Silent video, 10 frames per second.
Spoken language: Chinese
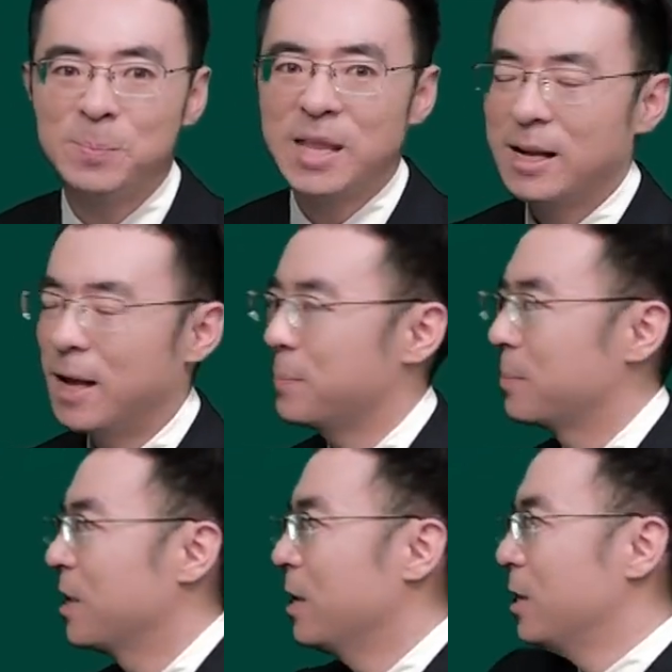大家看，
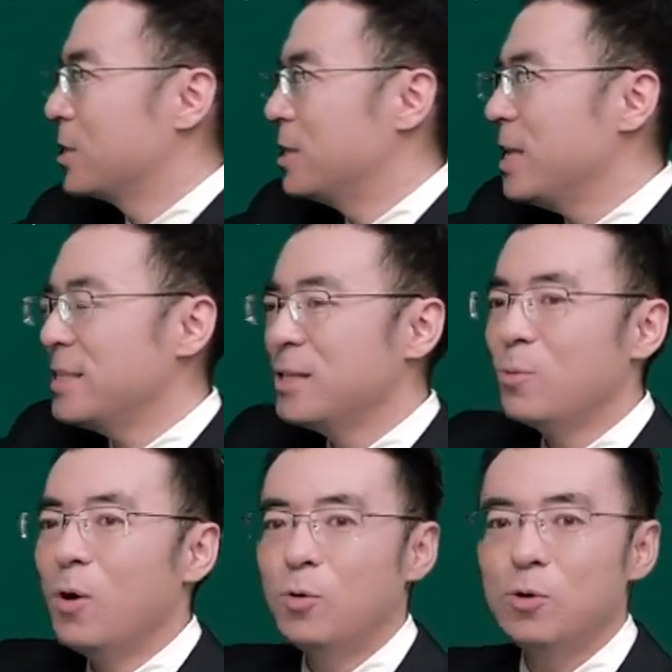时间经
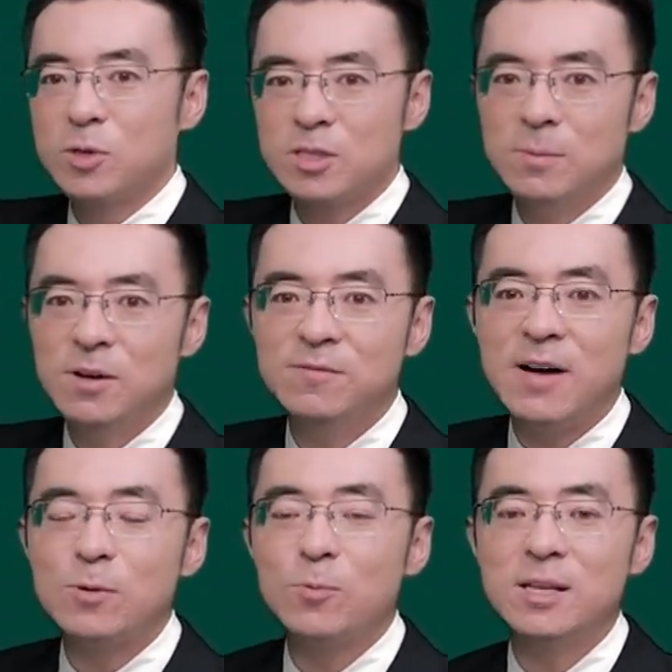过会有什么
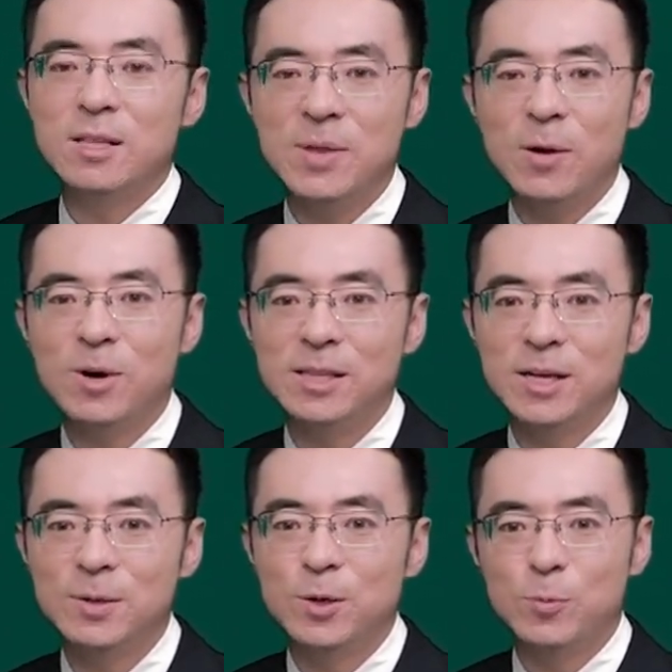法律关系的变化
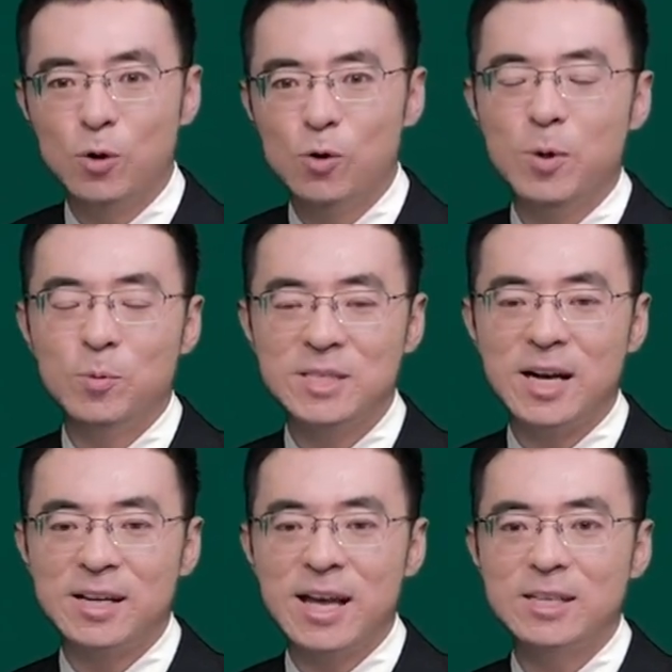呢？比如后面我会
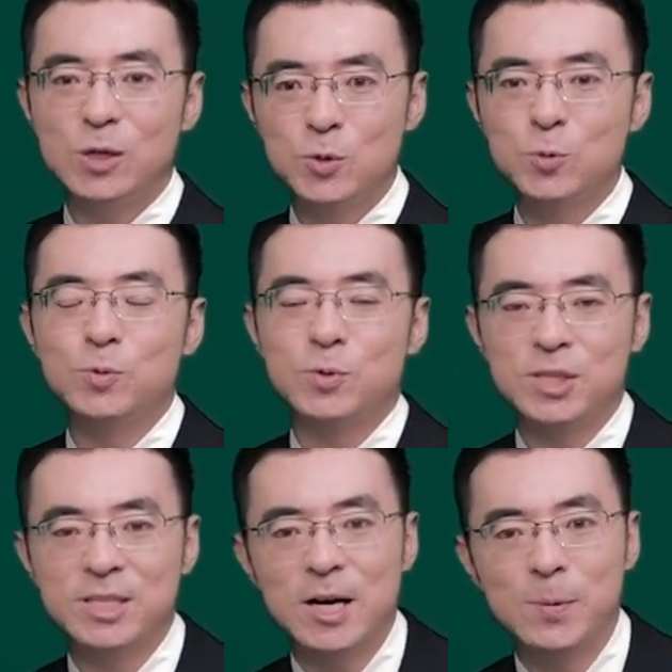讲一个概念叫诉讼
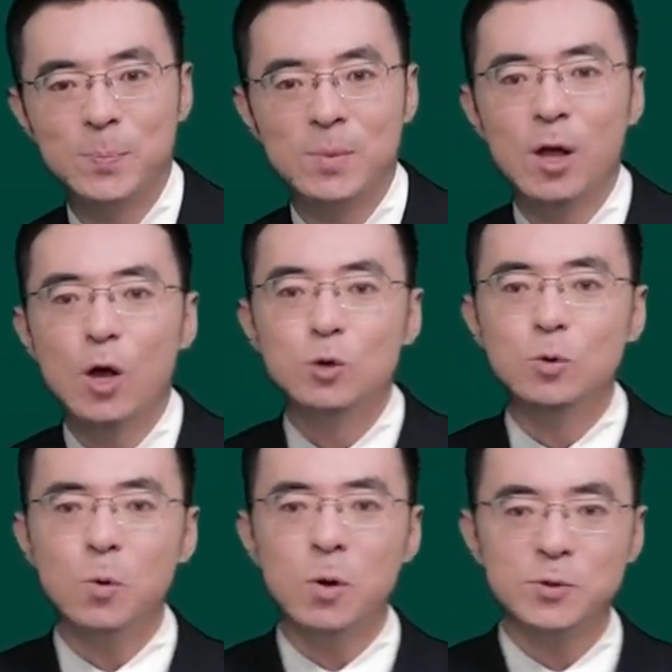时效。
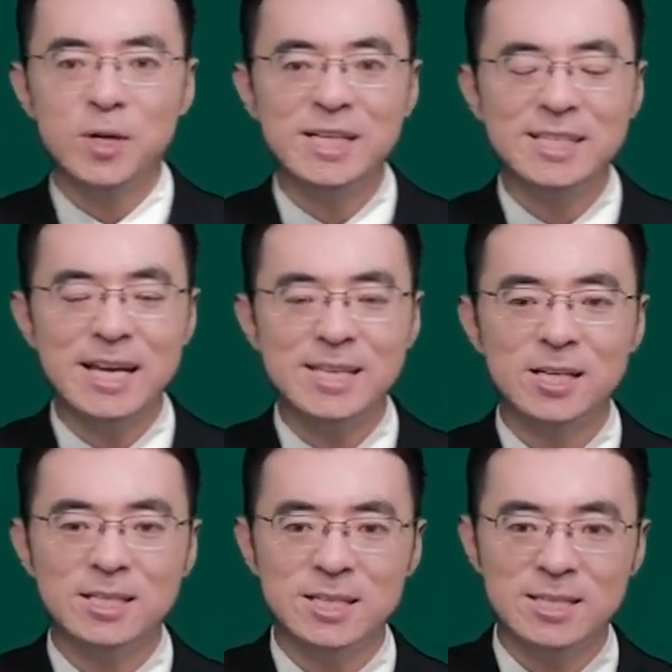如果权利人在一
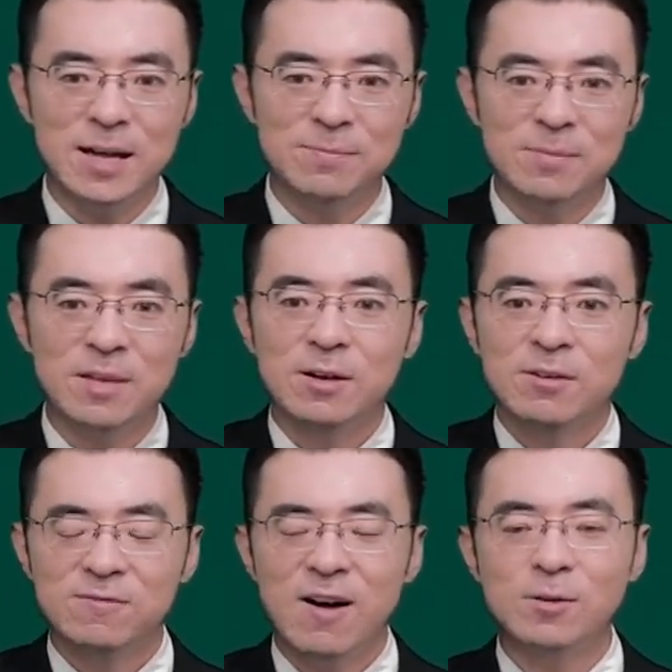定期间
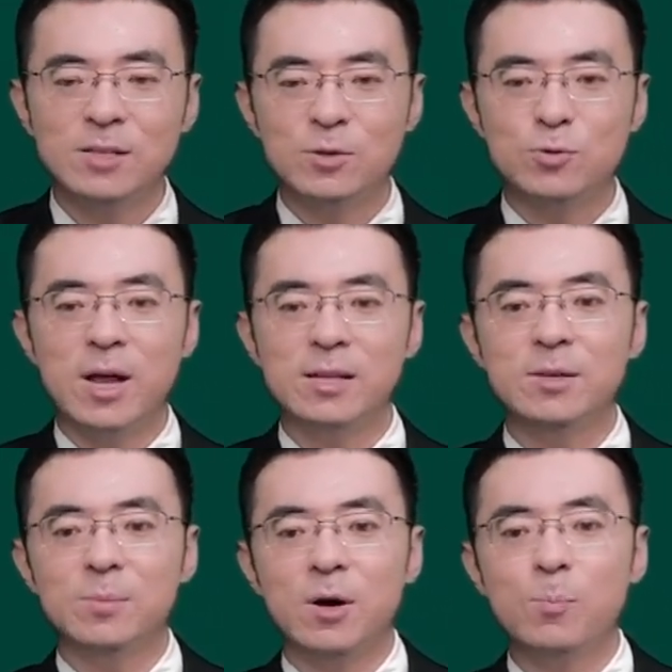放任权
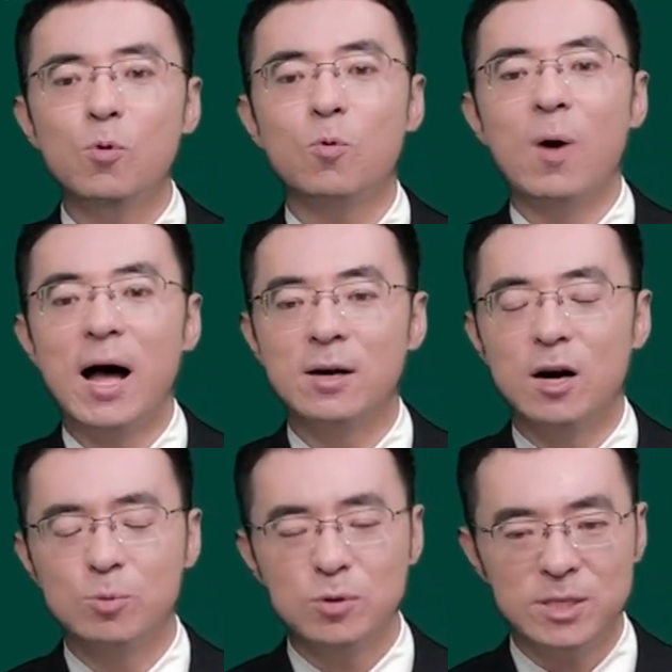利而不管，
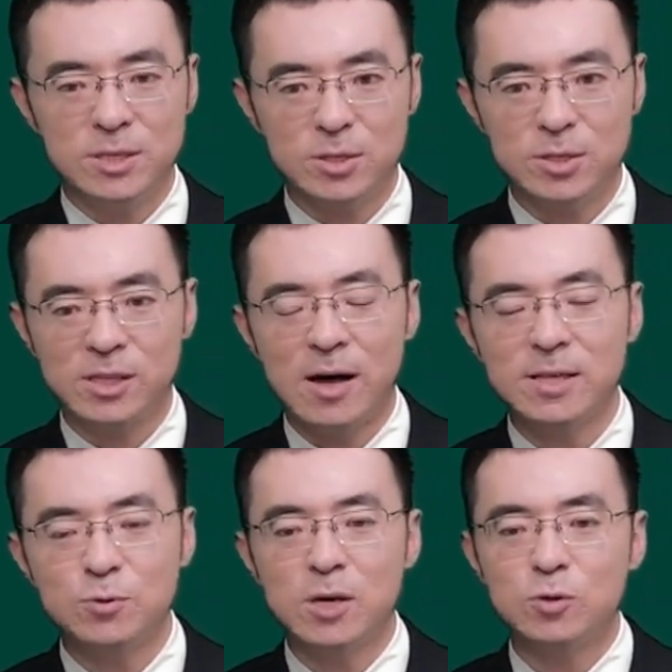而不去行使，躺
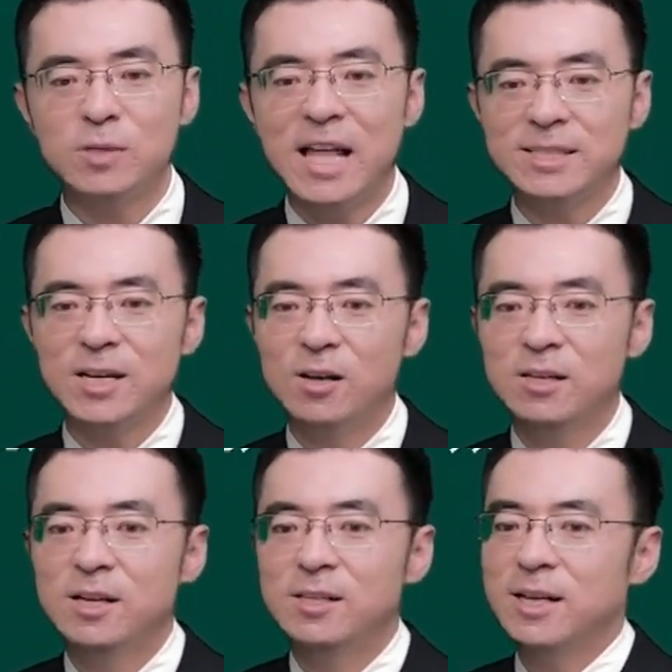在权利睡大
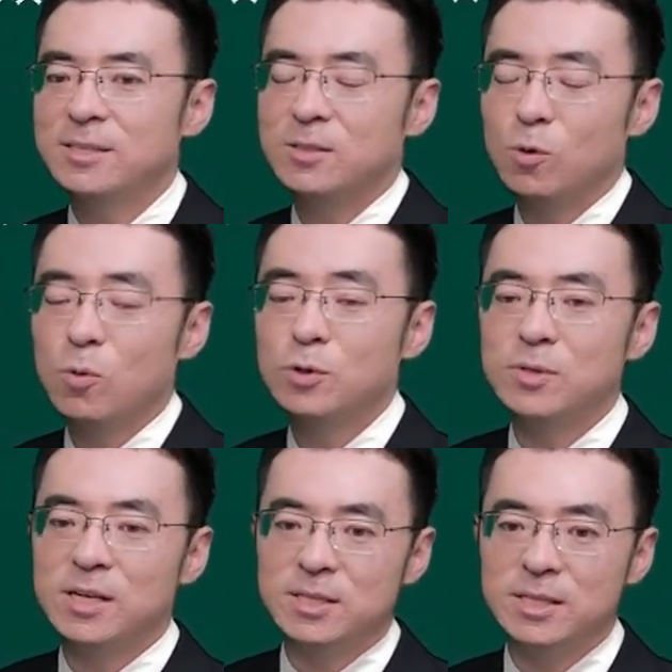觉，那此时过
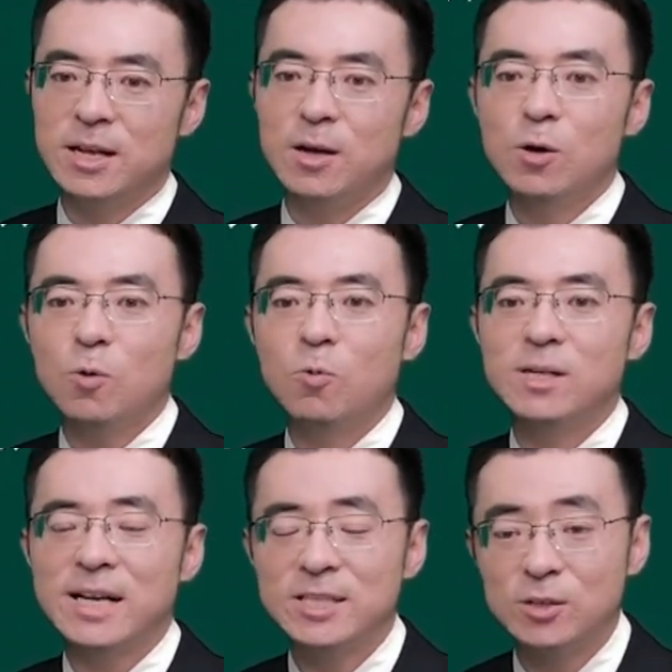去的期间，
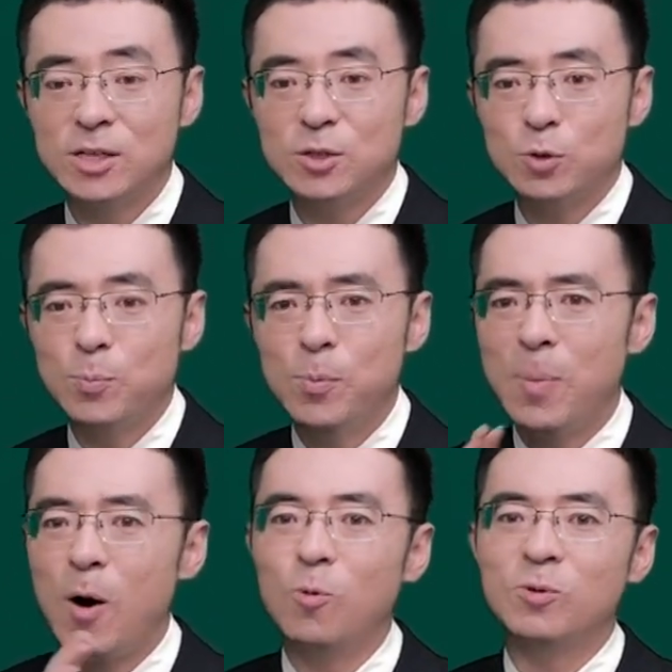国家强制力就不
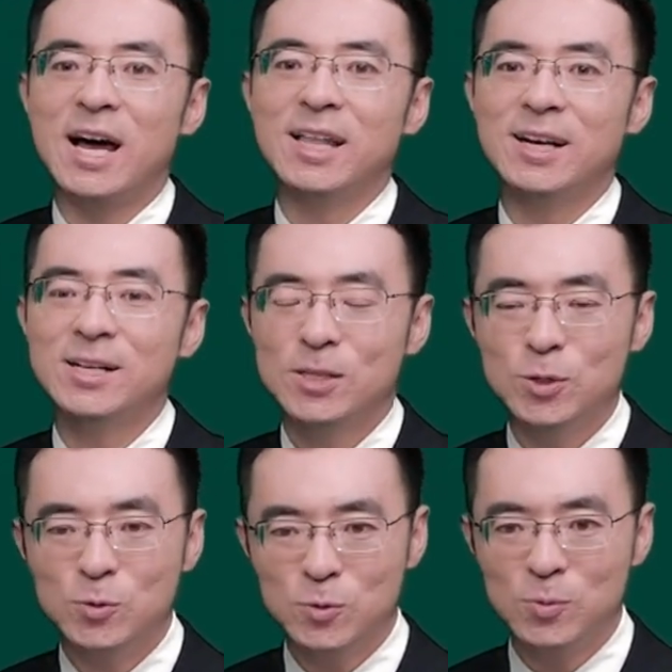保护他了，
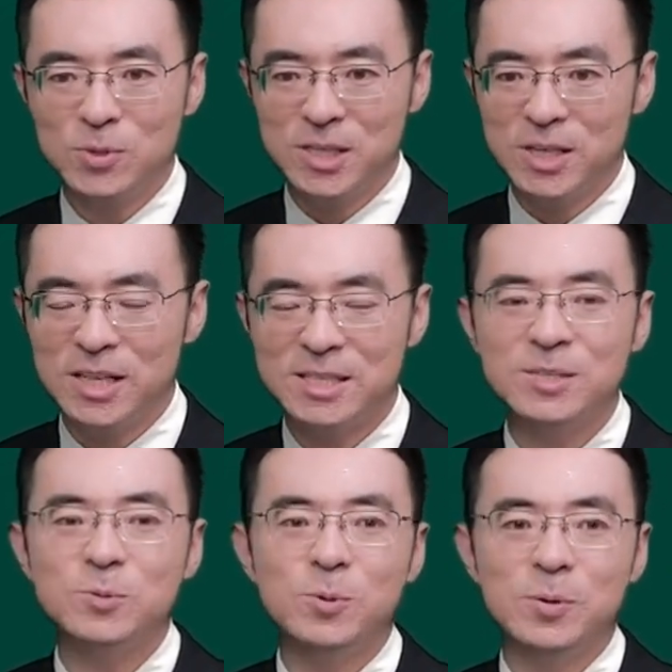只有诉讼时效的
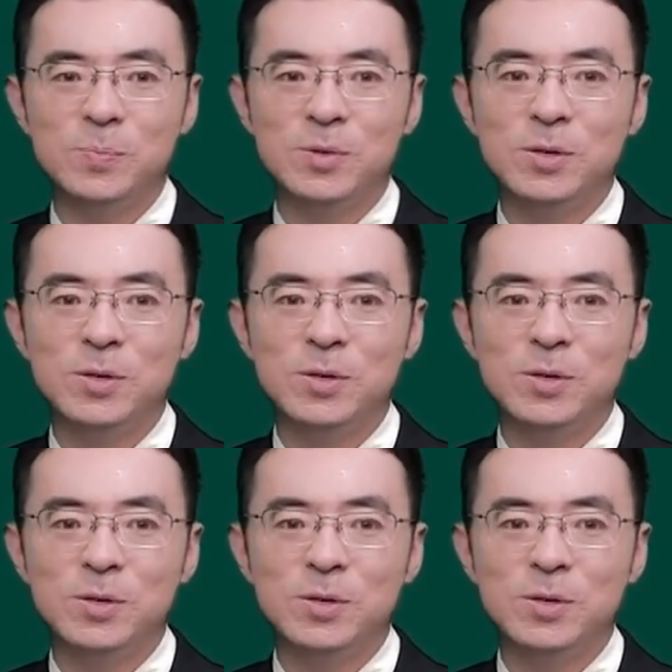经过。